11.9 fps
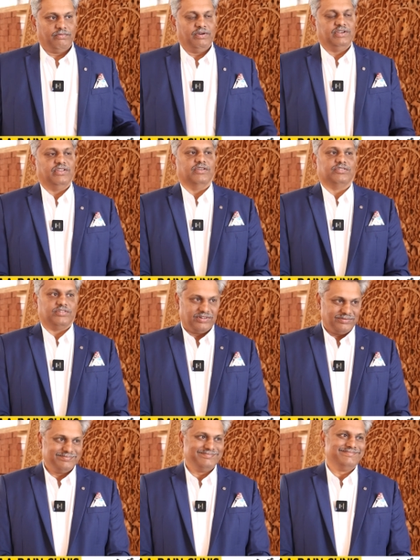ఫిట్
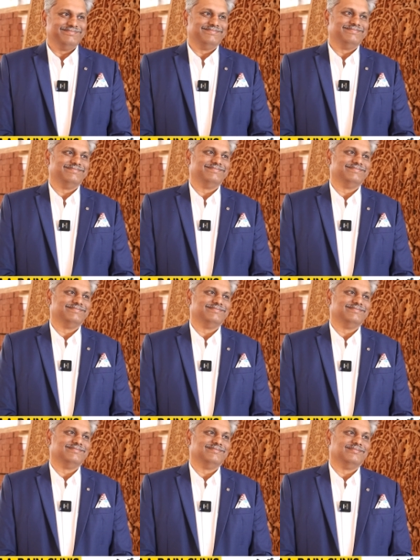చేస్తున్నాం అంటే
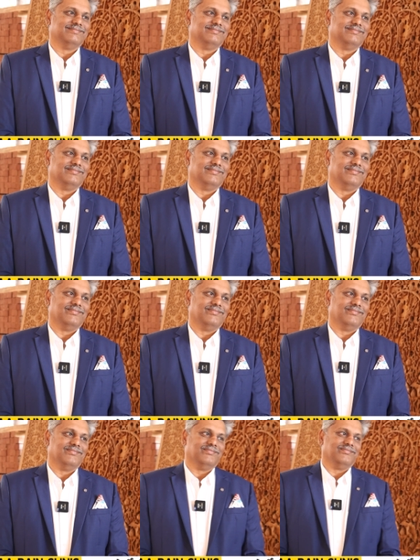మొత్తం మందిరానికి
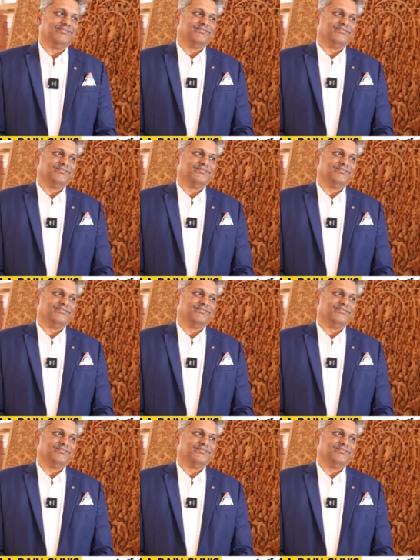మొత్తం